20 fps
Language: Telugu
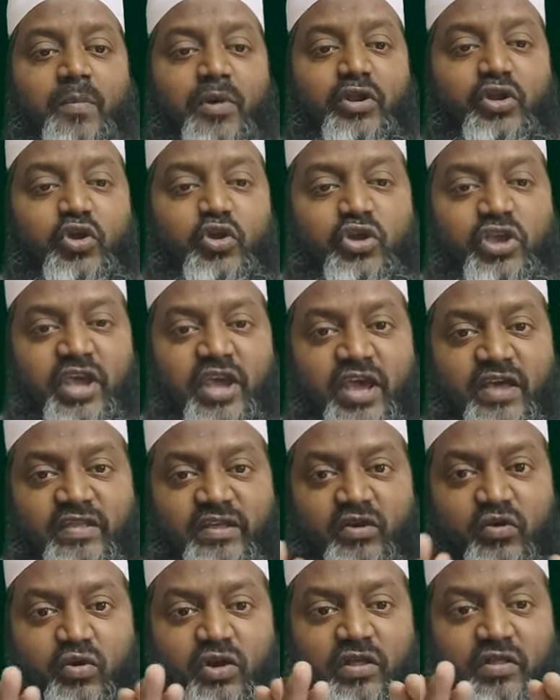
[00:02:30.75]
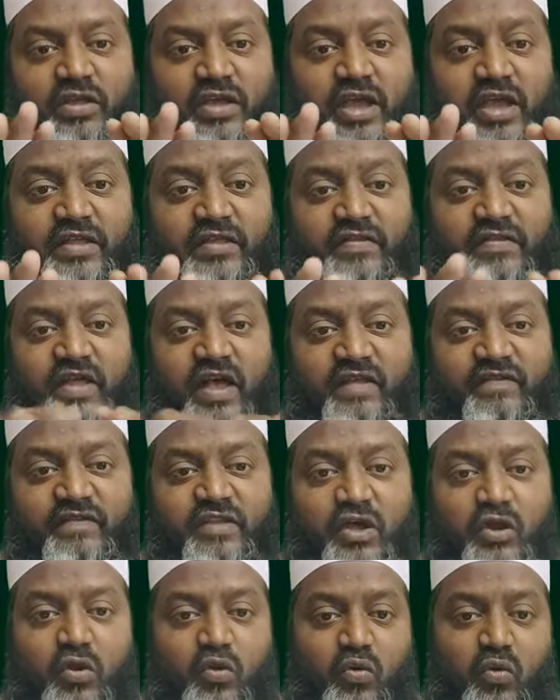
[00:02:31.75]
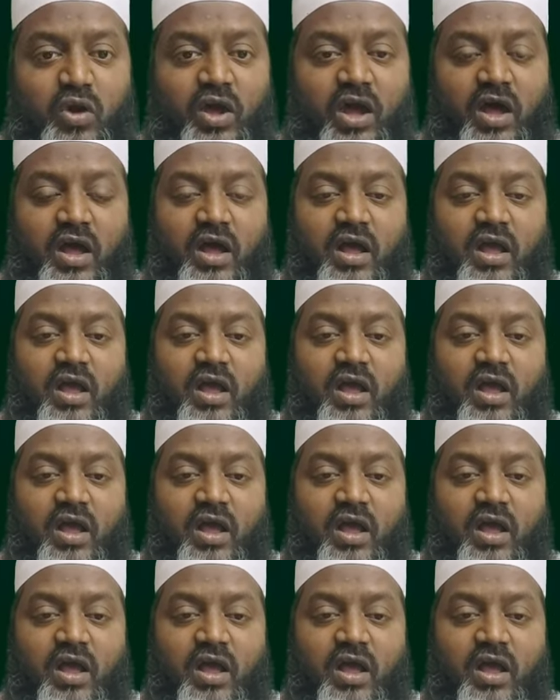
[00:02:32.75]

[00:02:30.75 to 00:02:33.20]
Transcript: మరియు ఏది కూడా ఏది దాస్తారో కూడా